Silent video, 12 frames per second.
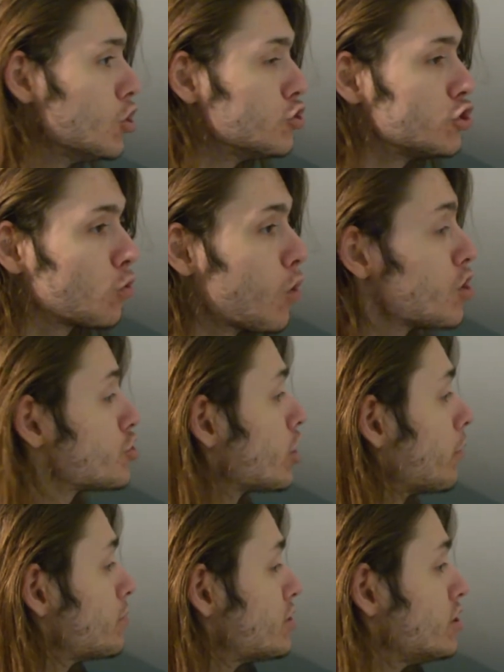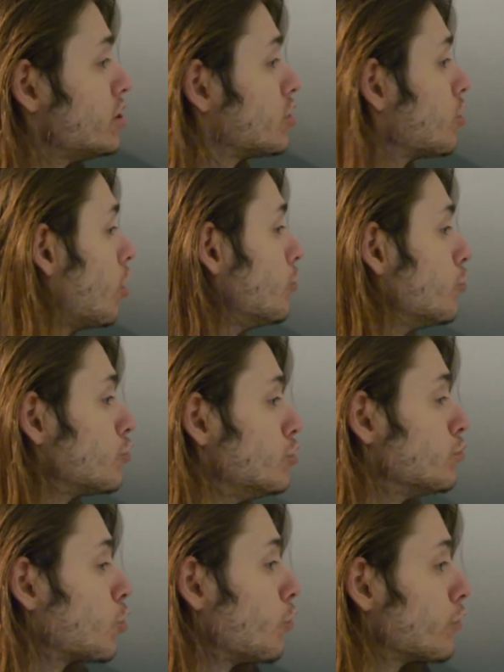J'ai quoi J'ai un petit Nikon
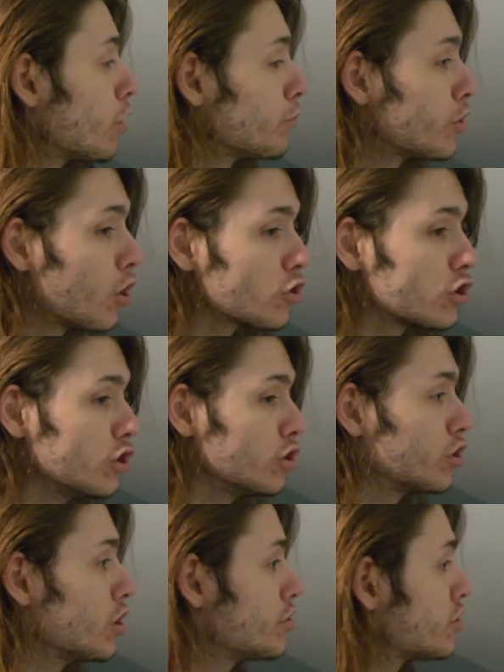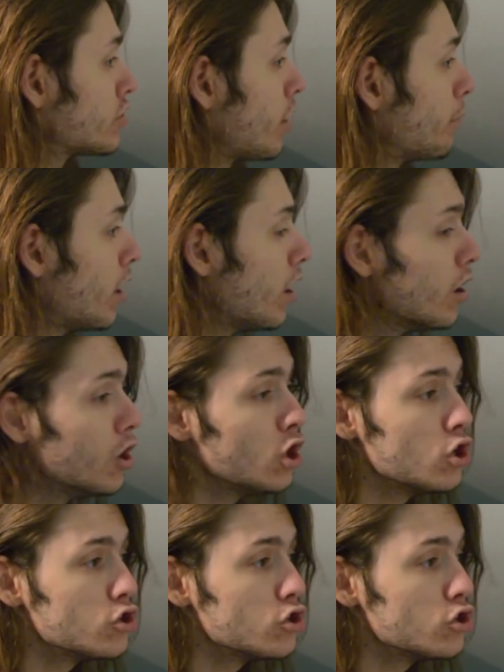qui me convient bien, qui est, qui est assez sympa.